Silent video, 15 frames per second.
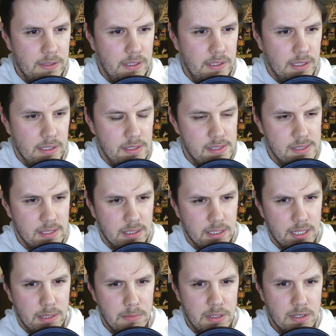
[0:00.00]
i na
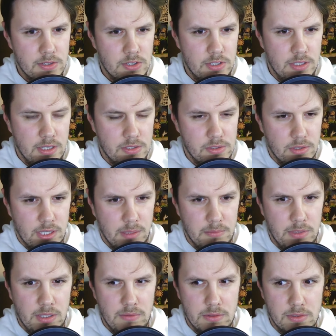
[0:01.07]
Instagrama, czy na co
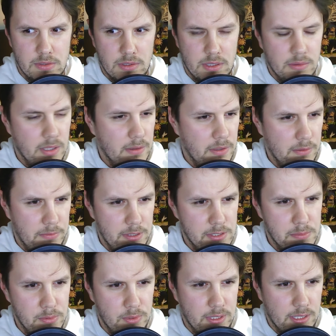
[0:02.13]
tam, nie wiem co, to na, na
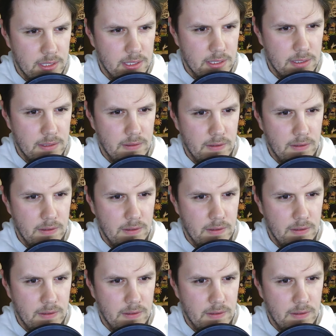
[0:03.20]
Facebooka, tak?